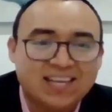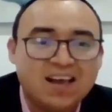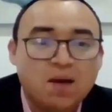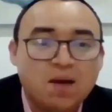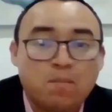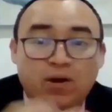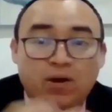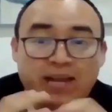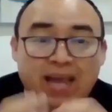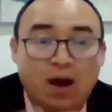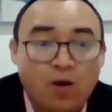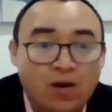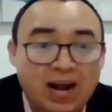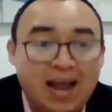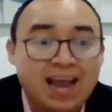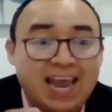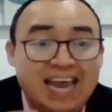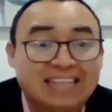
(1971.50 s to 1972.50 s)
porque
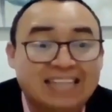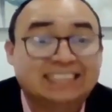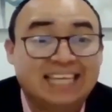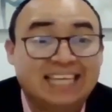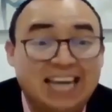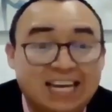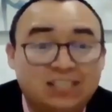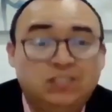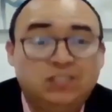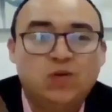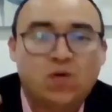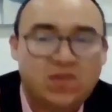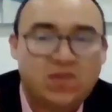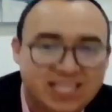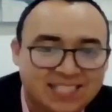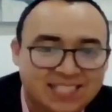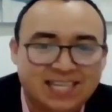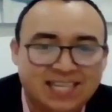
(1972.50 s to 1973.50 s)
ahora el ser
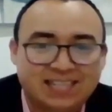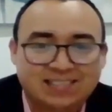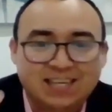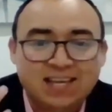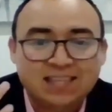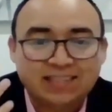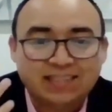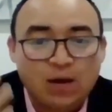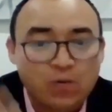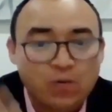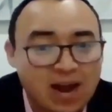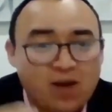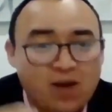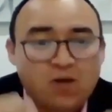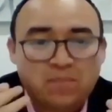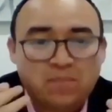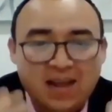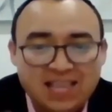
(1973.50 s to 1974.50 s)
accionistas de una
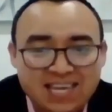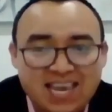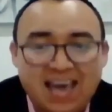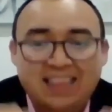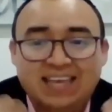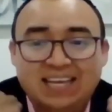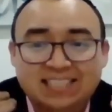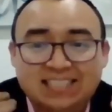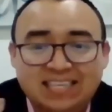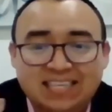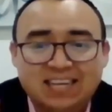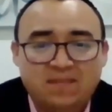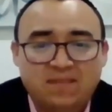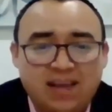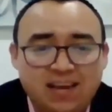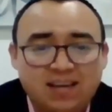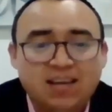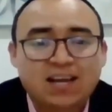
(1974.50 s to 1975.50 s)
compañía de este
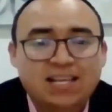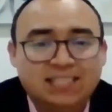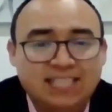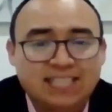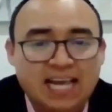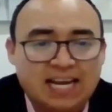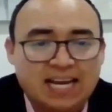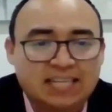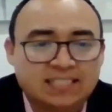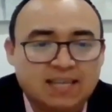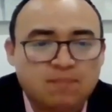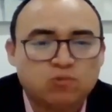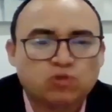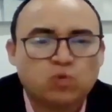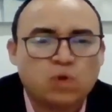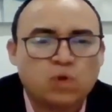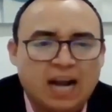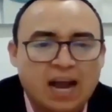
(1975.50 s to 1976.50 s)
nivel, si alcanzamos
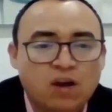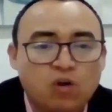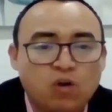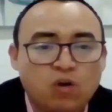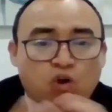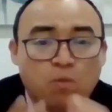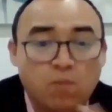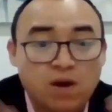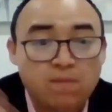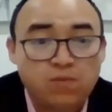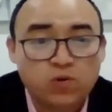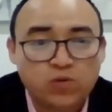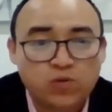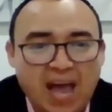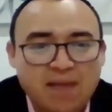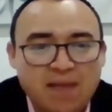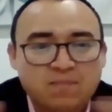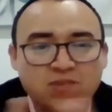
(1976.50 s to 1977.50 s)
un rango como el Blue
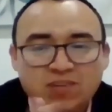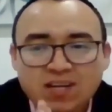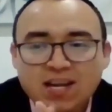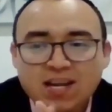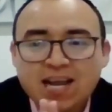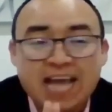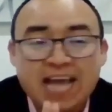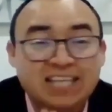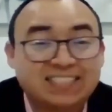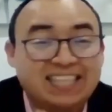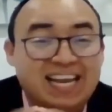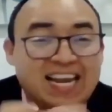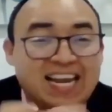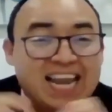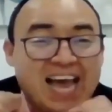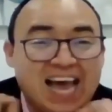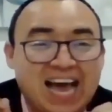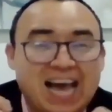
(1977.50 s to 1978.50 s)
Diamond, es
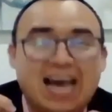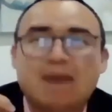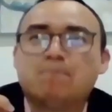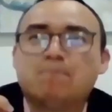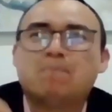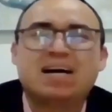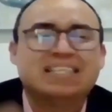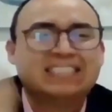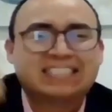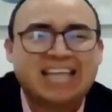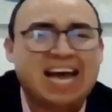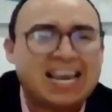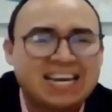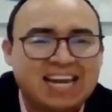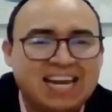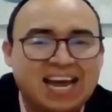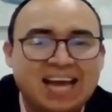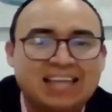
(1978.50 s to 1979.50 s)
la
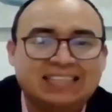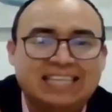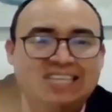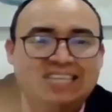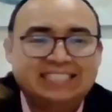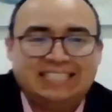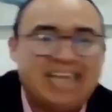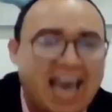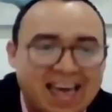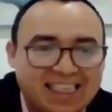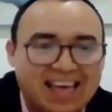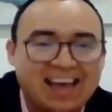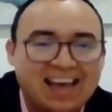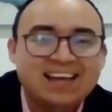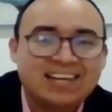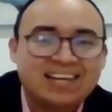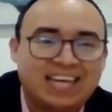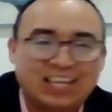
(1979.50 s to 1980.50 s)
manzana deseada
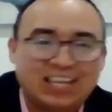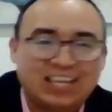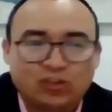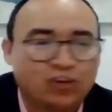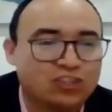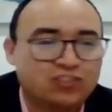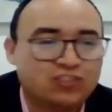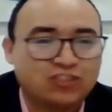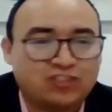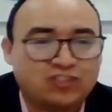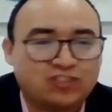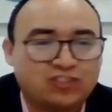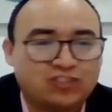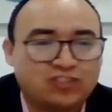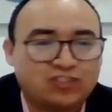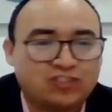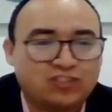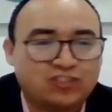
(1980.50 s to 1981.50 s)
que todos nosotros